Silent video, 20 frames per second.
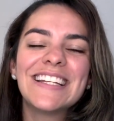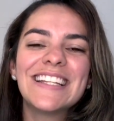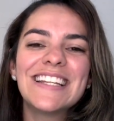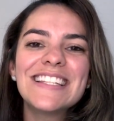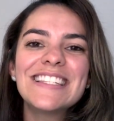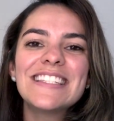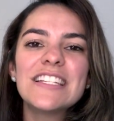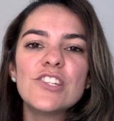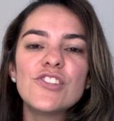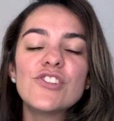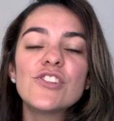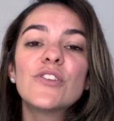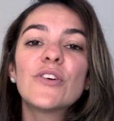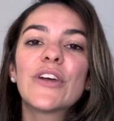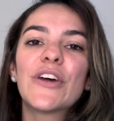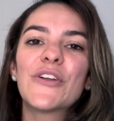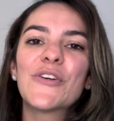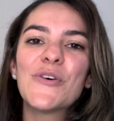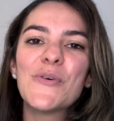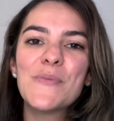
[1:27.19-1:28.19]
Nesse sentido, eu
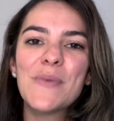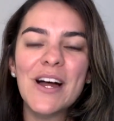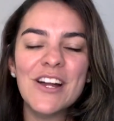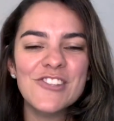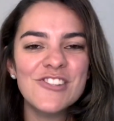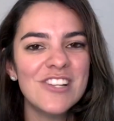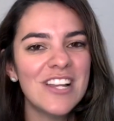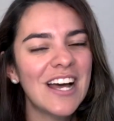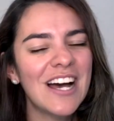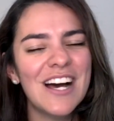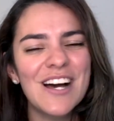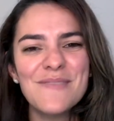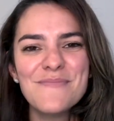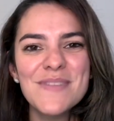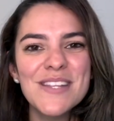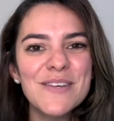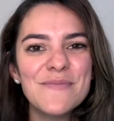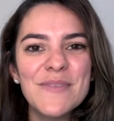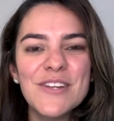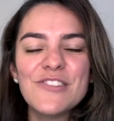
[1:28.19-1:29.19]
quero compartilhar
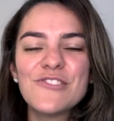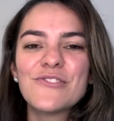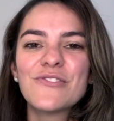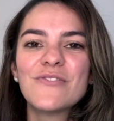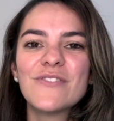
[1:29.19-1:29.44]
rapidamente